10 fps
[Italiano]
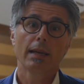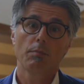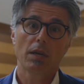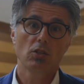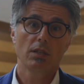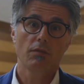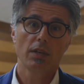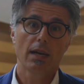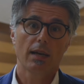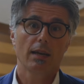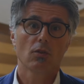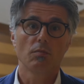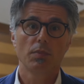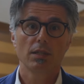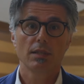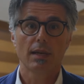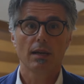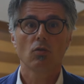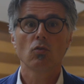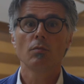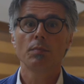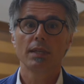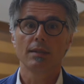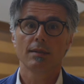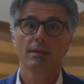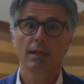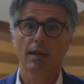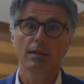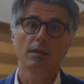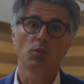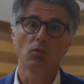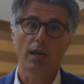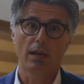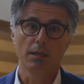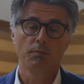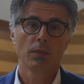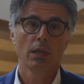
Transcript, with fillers: capaci di navigare la complessità con competenze integrate e plurali.